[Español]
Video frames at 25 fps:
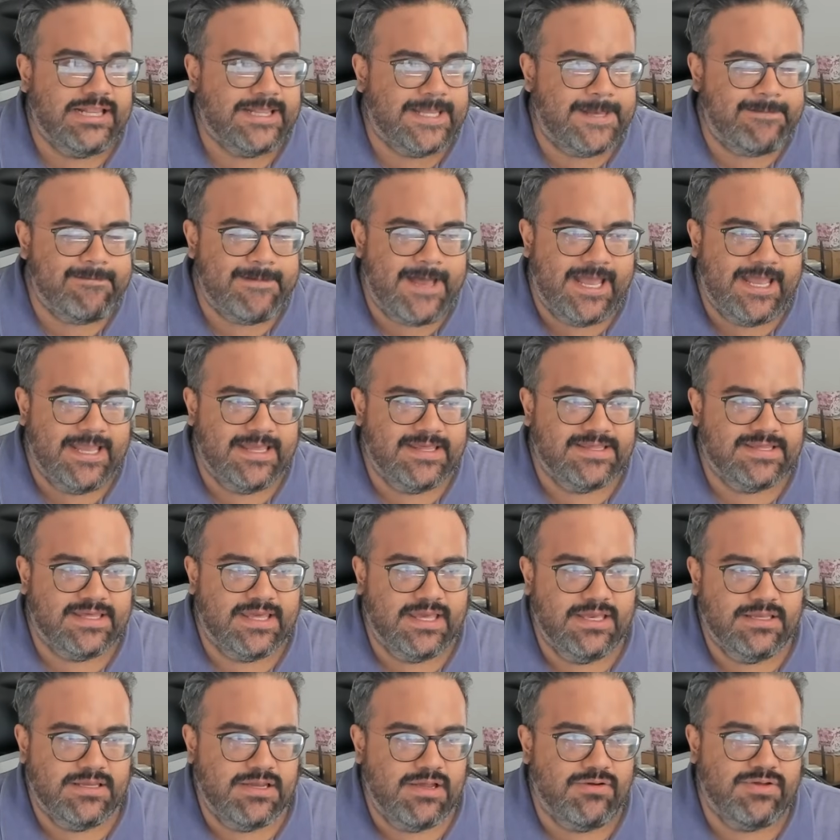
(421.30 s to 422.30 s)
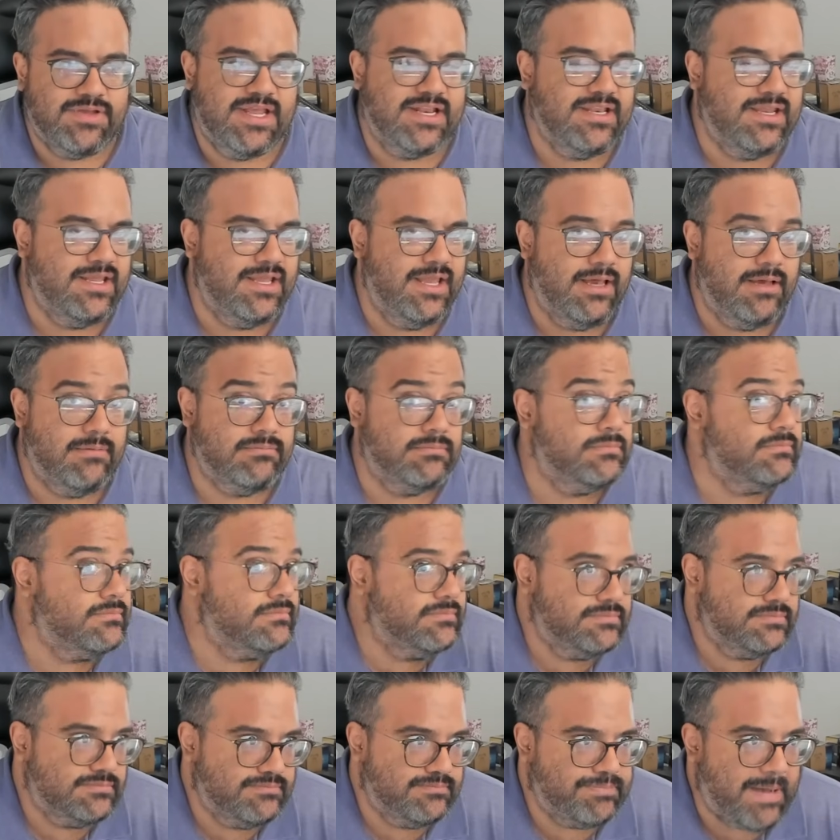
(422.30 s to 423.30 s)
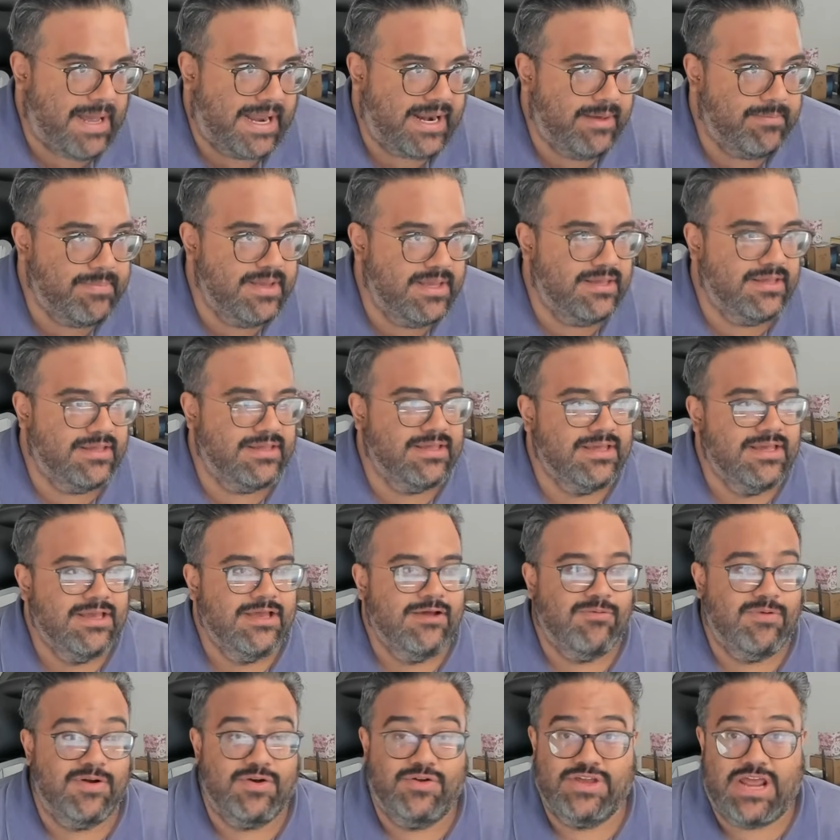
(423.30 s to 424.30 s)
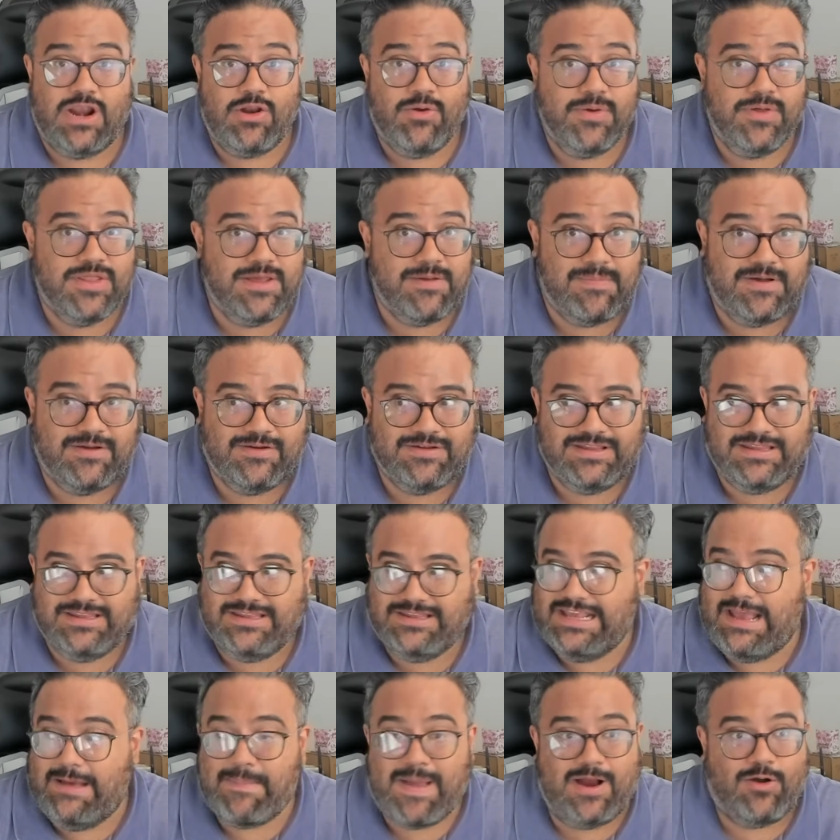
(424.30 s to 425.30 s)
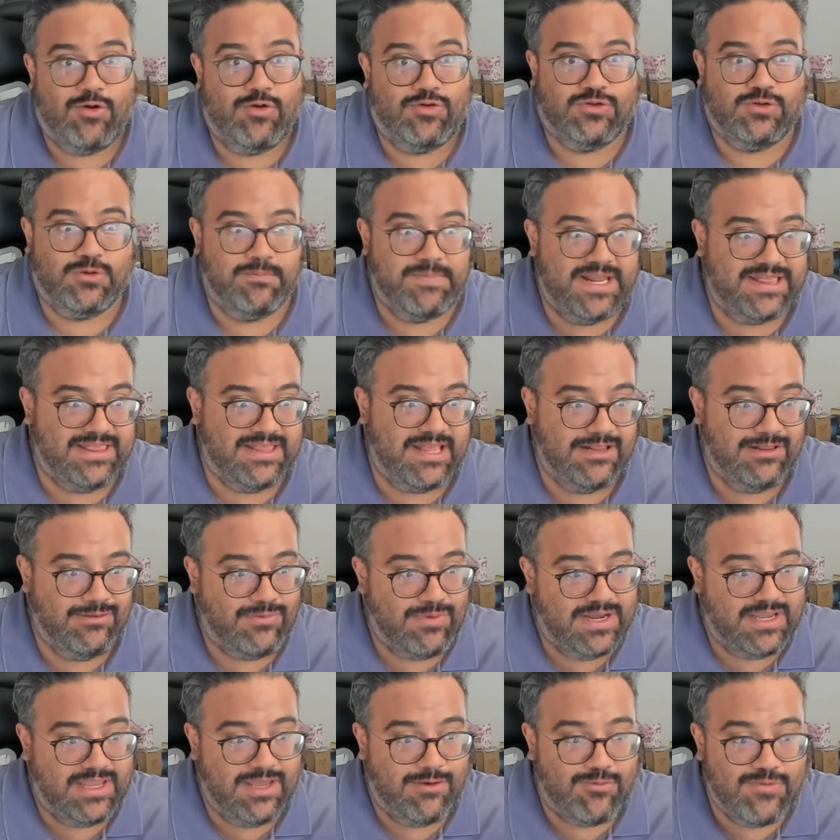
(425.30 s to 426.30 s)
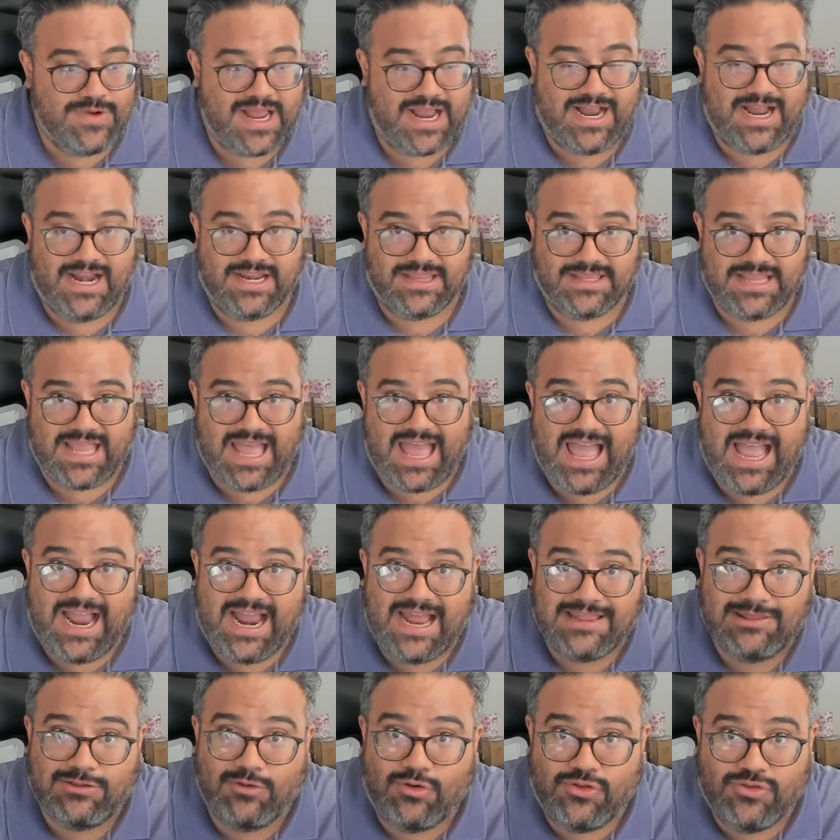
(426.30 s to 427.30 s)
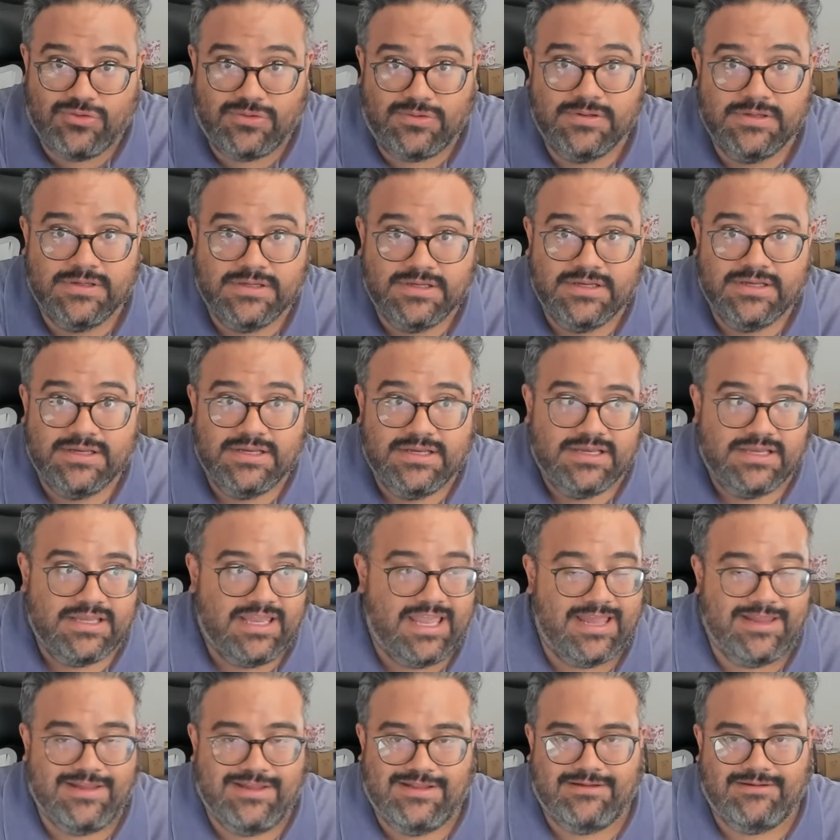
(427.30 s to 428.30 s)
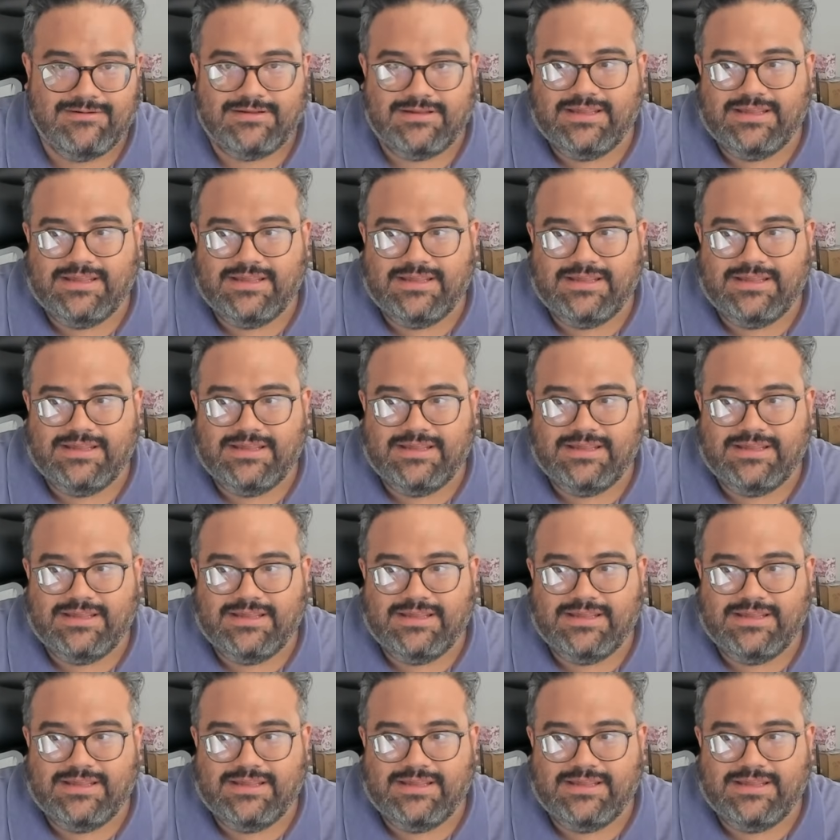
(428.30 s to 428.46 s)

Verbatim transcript: tema es que ya hoy en día, para mí, bueno, ya, lo, ya me acostumbré tanto a que una carta haga todo que,